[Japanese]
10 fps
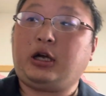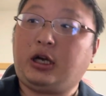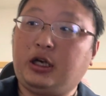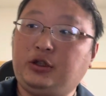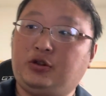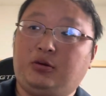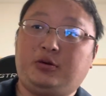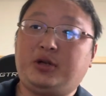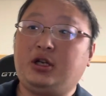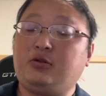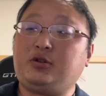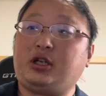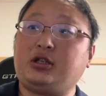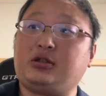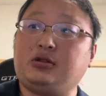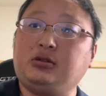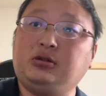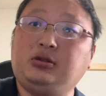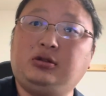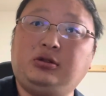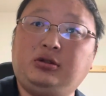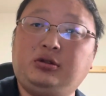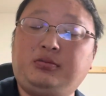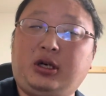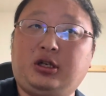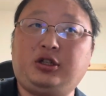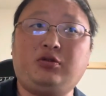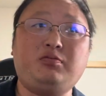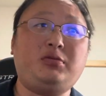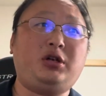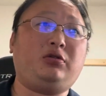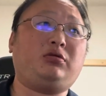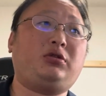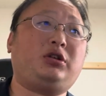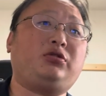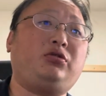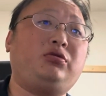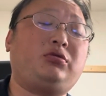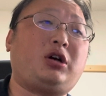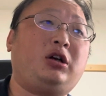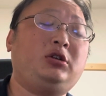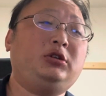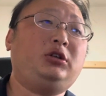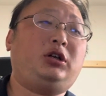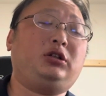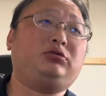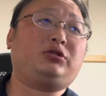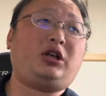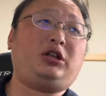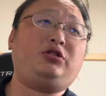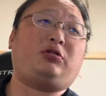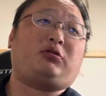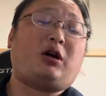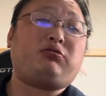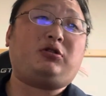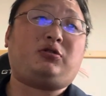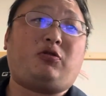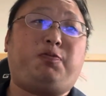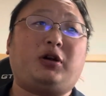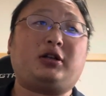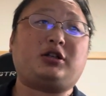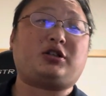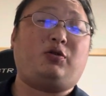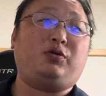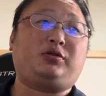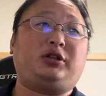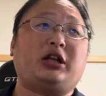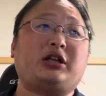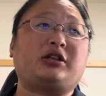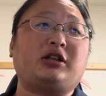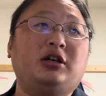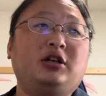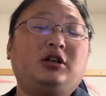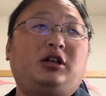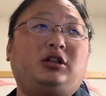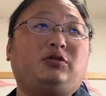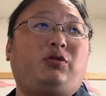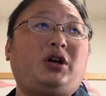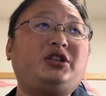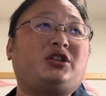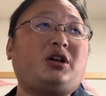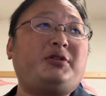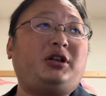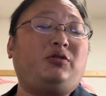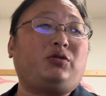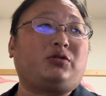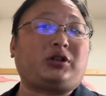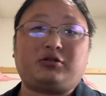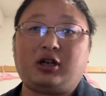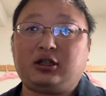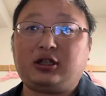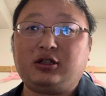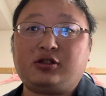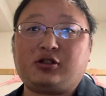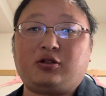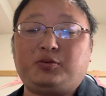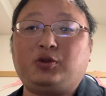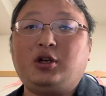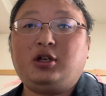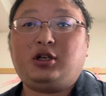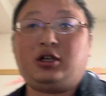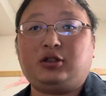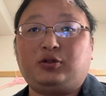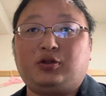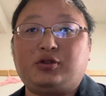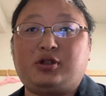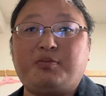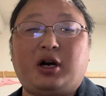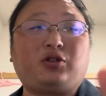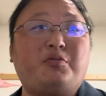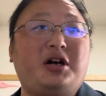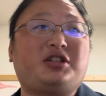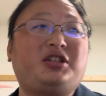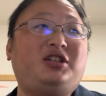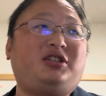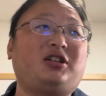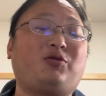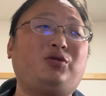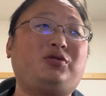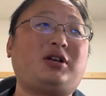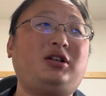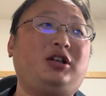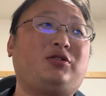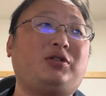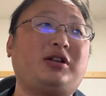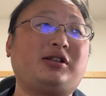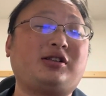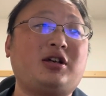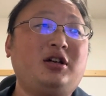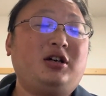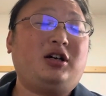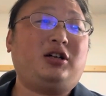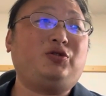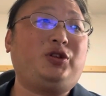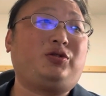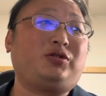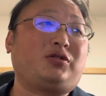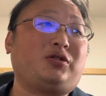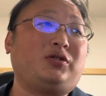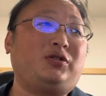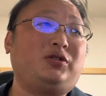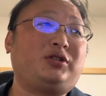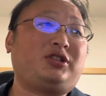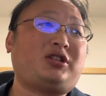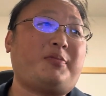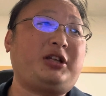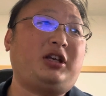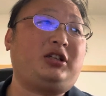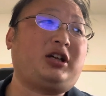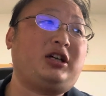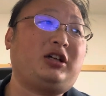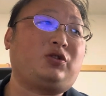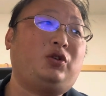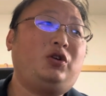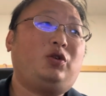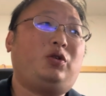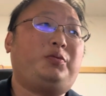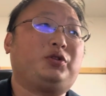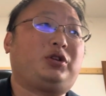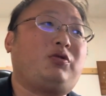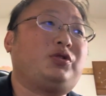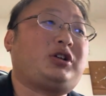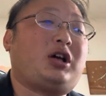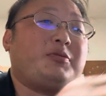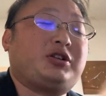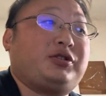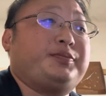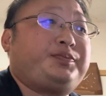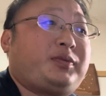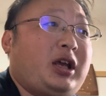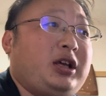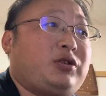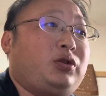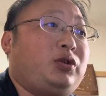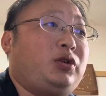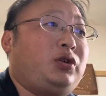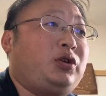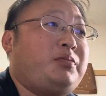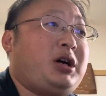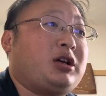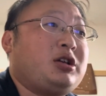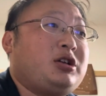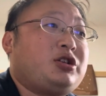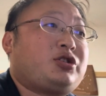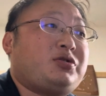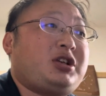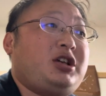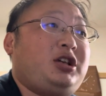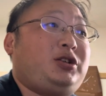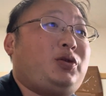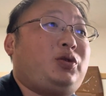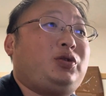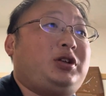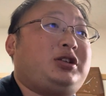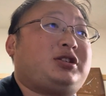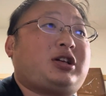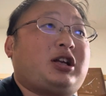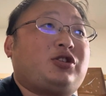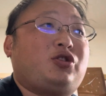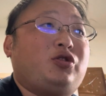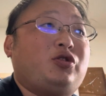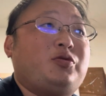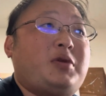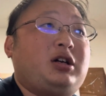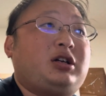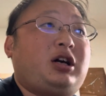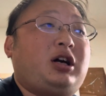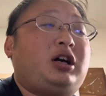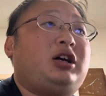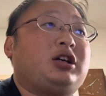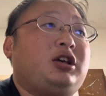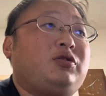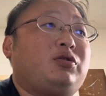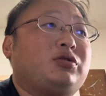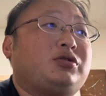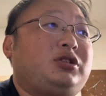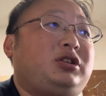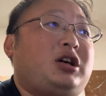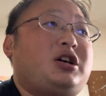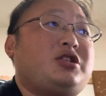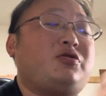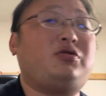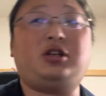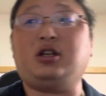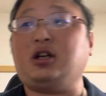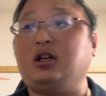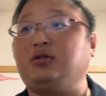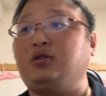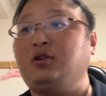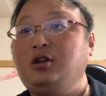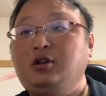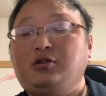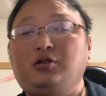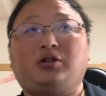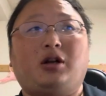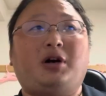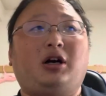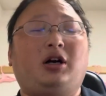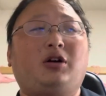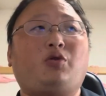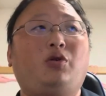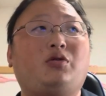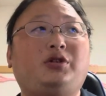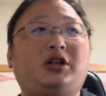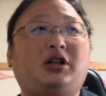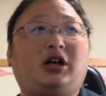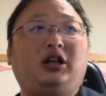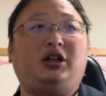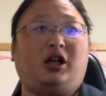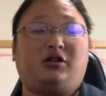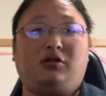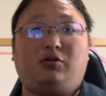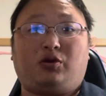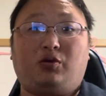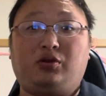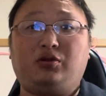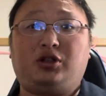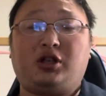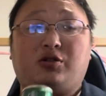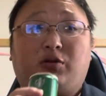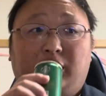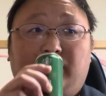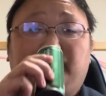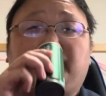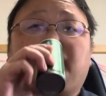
はい、どうも、三平ラおじさんです。うーん、まあ、2本目の動画というか、あの、最近ちょっとダブルスコップの話が多すぎてですね、あの、他に喋れることたくさんあったんですけども、あの、全部後回しにしてたんで、この3連休でですね、あの、1個ずつ喋っていきたいなと思ってございます。えっ、ー、と、まあ、所詮一言ですからっていう漫画が結構ツイッター上で、あの、言うたらまあ、広告で流れてきたりするのってご存知でしょうかね